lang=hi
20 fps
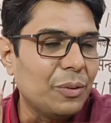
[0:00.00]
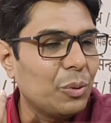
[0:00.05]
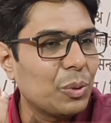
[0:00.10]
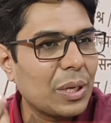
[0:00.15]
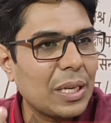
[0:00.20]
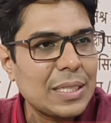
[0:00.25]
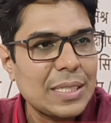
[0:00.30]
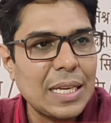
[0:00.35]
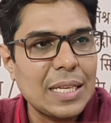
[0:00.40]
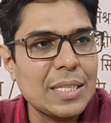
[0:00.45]

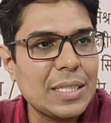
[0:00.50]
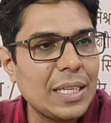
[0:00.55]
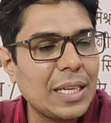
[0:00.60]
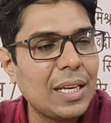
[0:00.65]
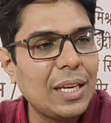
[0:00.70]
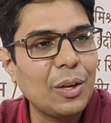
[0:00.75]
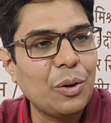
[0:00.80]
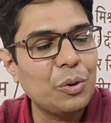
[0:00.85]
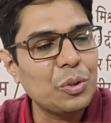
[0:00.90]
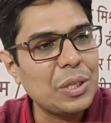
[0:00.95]
उनके साथ
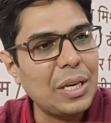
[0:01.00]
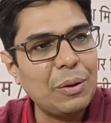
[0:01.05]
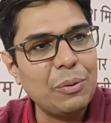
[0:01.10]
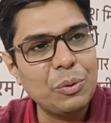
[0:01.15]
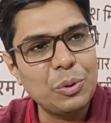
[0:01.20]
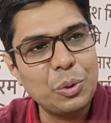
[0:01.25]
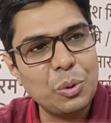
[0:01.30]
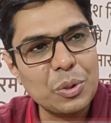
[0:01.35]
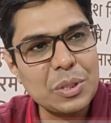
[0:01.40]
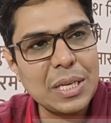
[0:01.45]
सीखने को चाहे
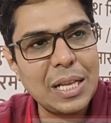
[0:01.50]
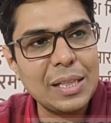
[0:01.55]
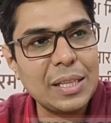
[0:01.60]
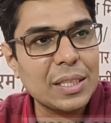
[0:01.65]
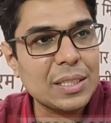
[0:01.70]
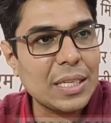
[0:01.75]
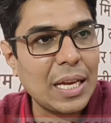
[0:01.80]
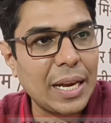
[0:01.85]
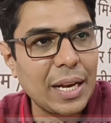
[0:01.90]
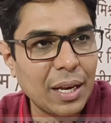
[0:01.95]
वो दो साल
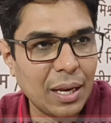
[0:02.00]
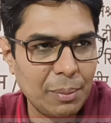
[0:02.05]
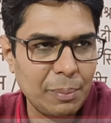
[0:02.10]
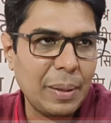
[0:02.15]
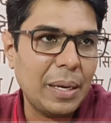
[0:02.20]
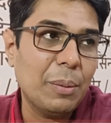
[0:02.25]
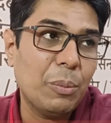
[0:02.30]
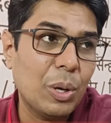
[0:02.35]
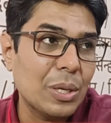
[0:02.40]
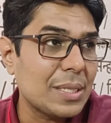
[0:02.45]
तक सारे काम
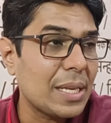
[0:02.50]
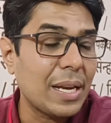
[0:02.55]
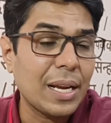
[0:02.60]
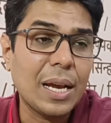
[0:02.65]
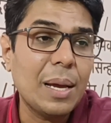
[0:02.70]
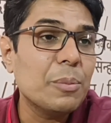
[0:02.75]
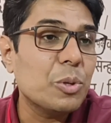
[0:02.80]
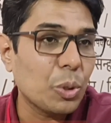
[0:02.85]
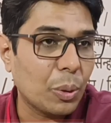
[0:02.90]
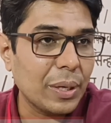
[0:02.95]
मैंने बहुत सारे
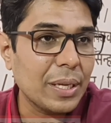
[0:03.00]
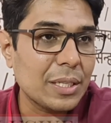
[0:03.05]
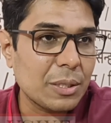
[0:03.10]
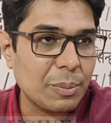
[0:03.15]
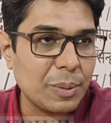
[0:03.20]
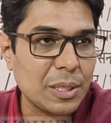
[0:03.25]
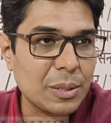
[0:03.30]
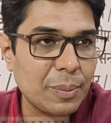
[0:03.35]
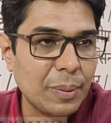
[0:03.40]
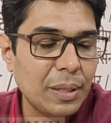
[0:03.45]
काम छोड़े इस
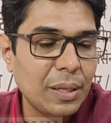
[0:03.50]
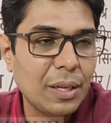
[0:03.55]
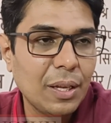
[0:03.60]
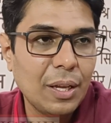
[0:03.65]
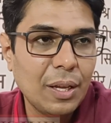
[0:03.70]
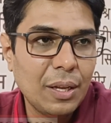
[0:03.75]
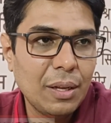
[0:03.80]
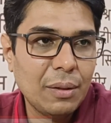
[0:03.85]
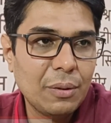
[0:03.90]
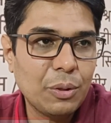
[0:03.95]
बीच में
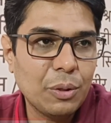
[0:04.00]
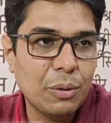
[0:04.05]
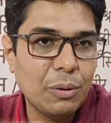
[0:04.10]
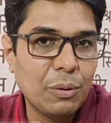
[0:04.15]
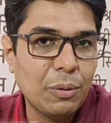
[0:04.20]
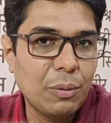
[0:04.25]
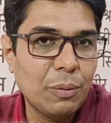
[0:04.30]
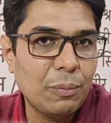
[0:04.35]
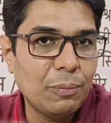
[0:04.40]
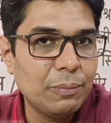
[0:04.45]
तो
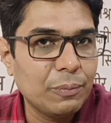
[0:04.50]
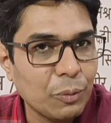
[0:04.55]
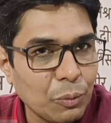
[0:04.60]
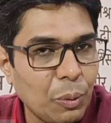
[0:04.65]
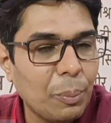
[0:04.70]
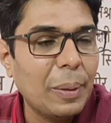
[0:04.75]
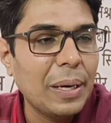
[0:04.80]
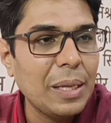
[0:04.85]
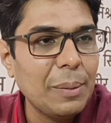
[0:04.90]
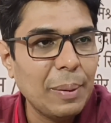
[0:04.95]

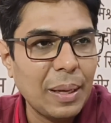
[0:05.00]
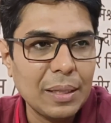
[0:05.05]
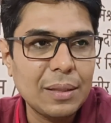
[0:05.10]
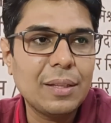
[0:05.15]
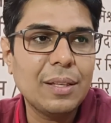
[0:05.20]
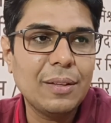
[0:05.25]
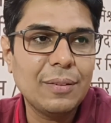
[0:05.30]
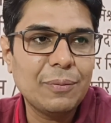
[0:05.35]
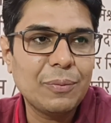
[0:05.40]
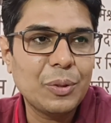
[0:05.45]
वो बड़ी बात
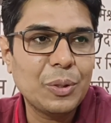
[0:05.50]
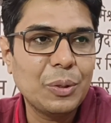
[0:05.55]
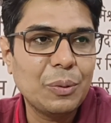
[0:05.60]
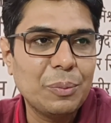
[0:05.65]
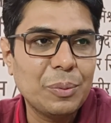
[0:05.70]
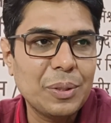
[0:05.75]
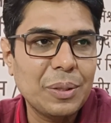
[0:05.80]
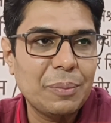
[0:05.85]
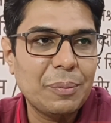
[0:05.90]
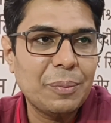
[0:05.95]
थी तो
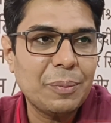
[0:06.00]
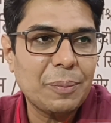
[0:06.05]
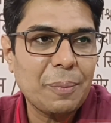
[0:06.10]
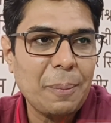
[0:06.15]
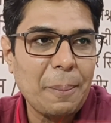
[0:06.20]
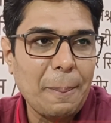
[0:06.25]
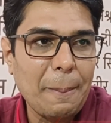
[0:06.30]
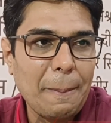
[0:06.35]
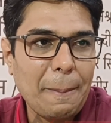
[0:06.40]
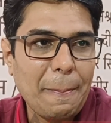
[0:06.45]
मुझे
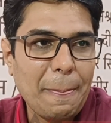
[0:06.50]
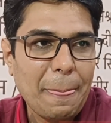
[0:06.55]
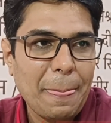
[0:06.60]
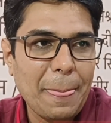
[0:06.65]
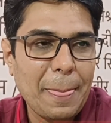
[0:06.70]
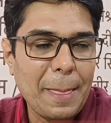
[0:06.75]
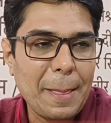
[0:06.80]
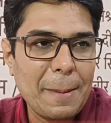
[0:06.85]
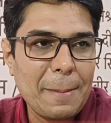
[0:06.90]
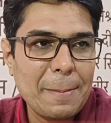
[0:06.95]

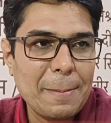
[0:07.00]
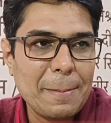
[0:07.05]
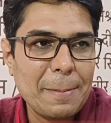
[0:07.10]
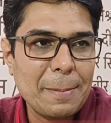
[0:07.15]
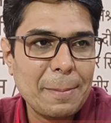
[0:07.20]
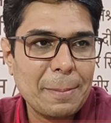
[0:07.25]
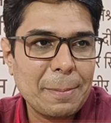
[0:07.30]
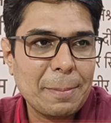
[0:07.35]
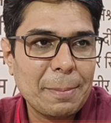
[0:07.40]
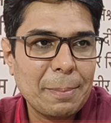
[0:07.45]
वक्त का
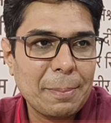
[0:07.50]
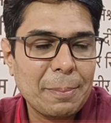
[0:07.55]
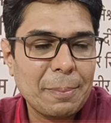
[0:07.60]
पूरा